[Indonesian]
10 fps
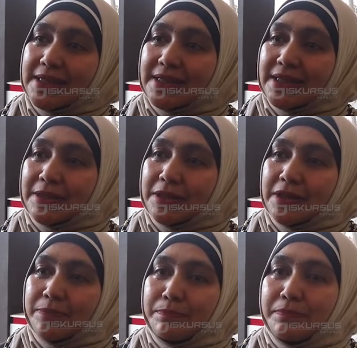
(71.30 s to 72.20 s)
khas
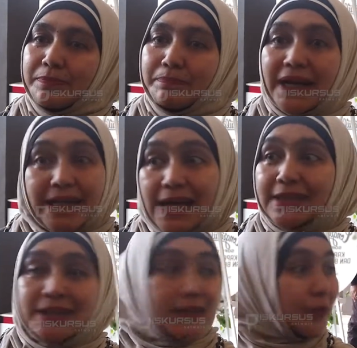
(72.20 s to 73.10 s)
Padang
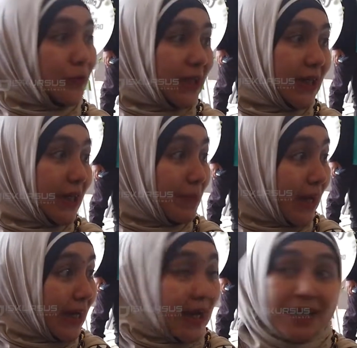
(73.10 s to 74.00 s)
cenderung ke
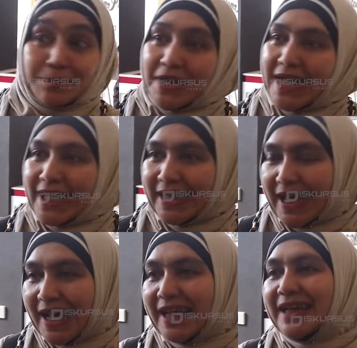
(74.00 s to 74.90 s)
khas Padang
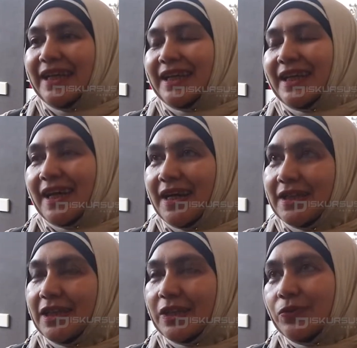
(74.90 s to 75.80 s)
ya.
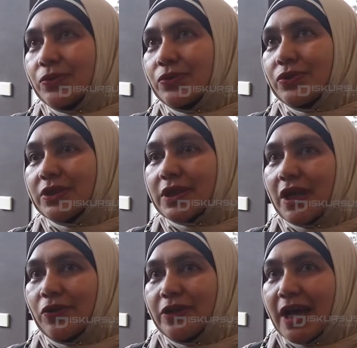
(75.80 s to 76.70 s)
Terus
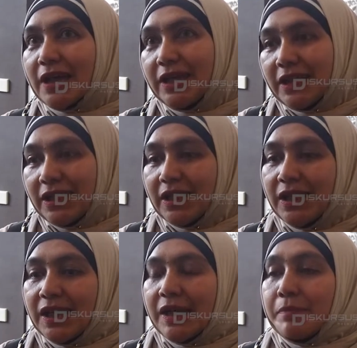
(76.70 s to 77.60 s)
kalau yang di
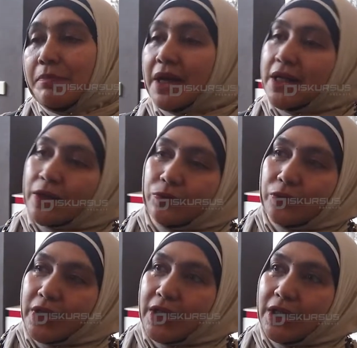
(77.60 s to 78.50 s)
Bandar
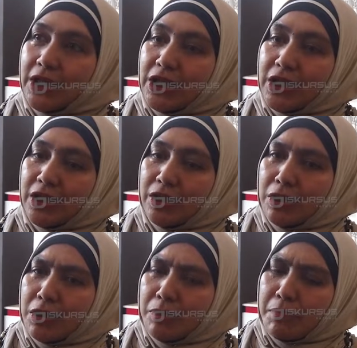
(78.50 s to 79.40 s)
Kuring ini
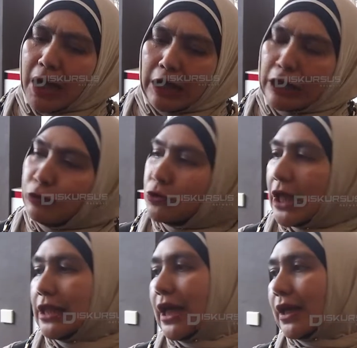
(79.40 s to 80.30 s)
makanan
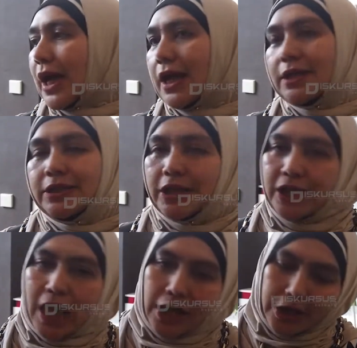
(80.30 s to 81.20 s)
Nusantara,
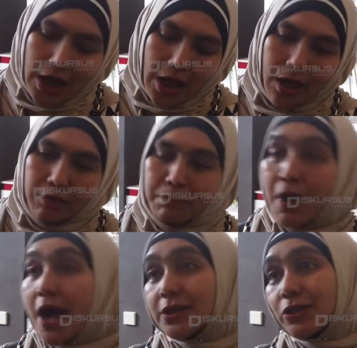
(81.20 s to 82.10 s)
jadi ada
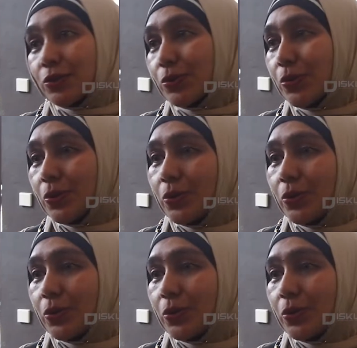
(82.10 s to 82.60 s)
bakso,